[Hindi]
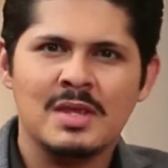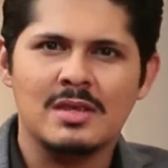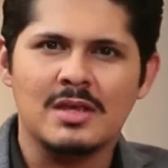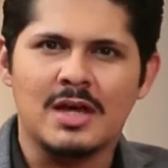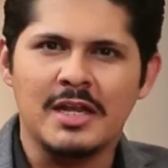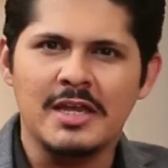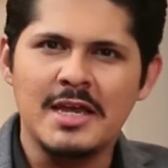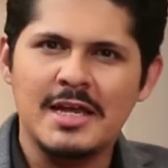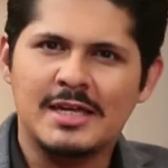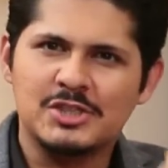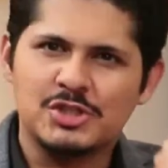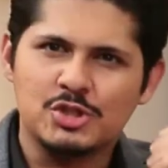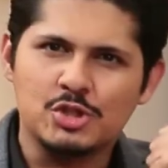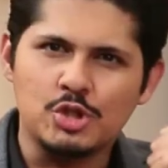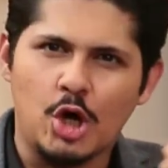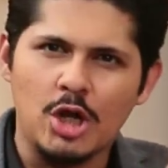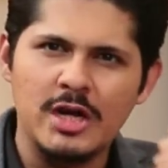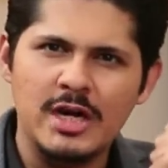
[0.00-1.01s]
यानी एक
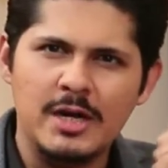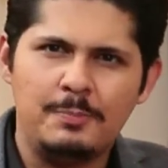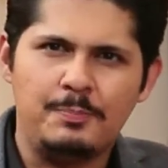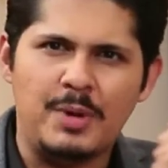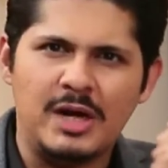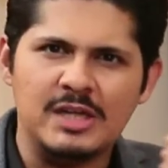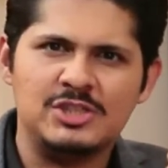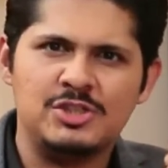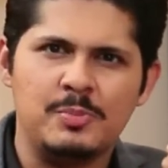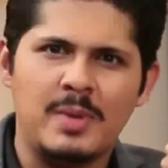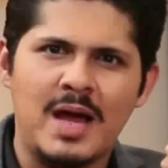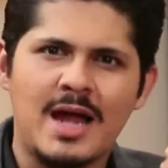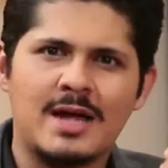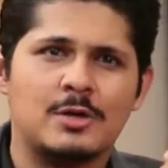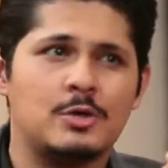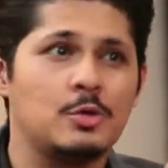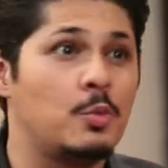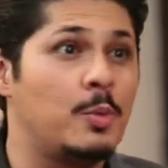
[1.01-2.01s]
सॉलिड पंच
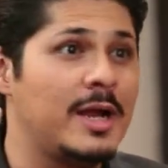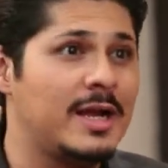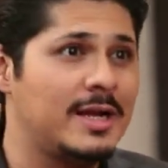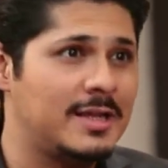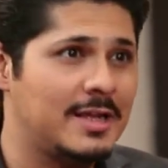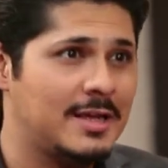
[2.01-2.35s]
बैक टू वेट